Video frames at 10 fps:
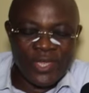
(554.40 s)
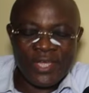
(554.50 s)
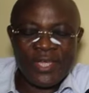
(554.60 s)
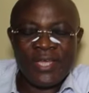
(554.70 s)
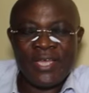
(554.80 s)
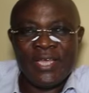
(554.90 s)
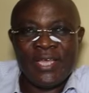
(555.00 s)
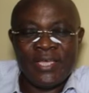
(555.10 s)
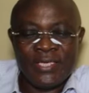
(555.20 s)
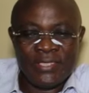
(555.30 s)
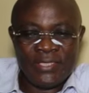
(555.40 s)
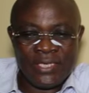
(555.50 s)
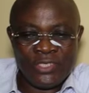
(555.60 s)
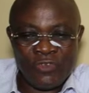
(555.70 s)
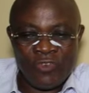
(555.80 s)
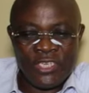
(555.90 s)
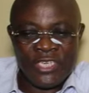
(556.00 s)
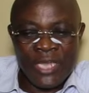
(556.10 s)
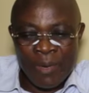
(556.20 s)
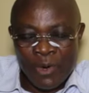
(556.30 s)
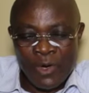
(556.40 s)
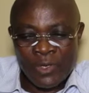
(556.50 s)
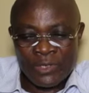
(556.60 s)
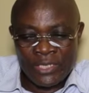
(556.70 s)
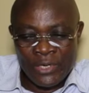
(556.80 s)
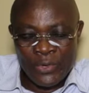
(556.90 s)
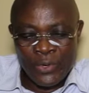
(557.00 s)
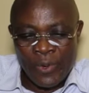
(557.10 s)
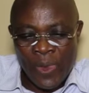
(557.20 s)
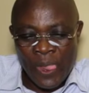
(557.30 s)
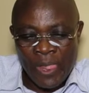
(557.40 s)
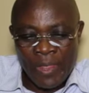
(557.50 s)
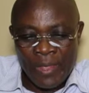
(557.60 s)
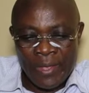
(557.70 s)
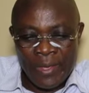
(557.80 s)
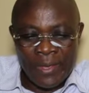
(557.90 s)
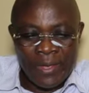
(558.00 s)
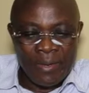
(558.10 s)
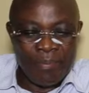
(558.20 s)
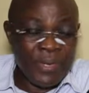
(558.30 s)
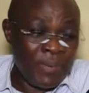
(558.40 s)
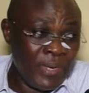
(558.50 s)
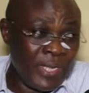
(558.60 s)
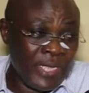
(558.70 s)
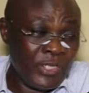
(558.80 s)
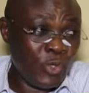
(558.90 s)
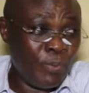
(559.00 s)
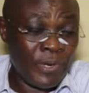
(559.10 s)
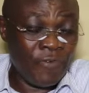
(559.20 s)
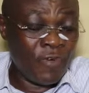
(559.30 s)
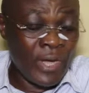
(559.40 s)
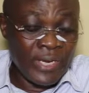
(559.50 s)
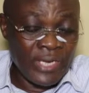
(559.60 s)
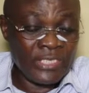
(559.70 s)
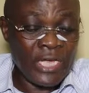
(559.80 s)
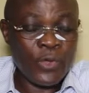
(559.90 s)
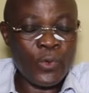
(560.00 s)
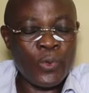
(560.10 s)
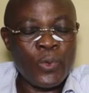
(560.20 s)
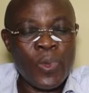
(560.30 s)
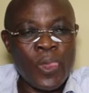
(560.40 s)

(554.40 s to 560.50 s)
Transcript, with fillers: ana ce que je vais dire d'abord c'est que bible au prévoir déjà que